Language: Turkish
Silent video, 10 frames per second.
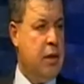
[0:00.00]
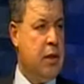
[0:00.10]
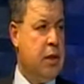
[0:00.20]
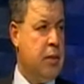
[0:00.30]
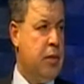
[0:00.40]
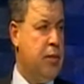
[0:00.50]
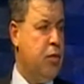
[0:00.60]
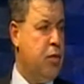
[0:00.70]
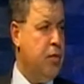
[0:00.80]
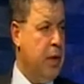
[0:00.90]
Şimdi
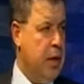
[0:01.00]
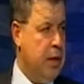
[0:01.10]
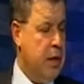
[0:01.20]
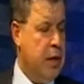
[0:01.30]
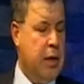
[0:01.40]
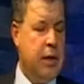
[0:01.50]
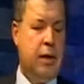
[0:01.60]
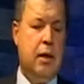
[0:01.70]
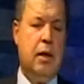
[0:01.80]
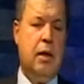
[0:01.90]
bütün belediyeler
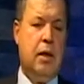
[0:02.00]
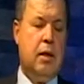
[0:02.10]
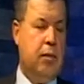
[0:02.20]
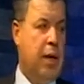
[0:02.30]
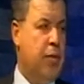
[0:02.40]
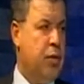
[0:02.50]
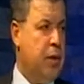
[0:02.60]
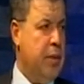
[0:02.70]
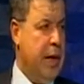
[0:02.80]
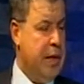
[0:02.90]
ben
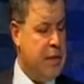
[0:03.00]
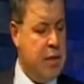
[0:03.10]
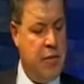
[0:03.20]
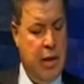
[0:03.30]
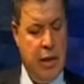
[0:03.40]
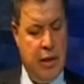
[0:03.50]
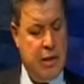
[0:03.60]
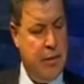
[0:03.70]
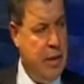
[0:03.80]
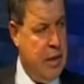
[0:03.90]
burada bir eksik var
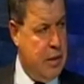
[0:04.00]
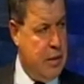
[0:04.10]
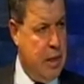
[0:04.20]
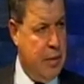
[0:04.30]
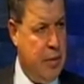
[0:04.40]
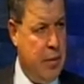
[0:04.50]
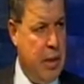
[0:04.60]
aslında bir eleştiri yapayım.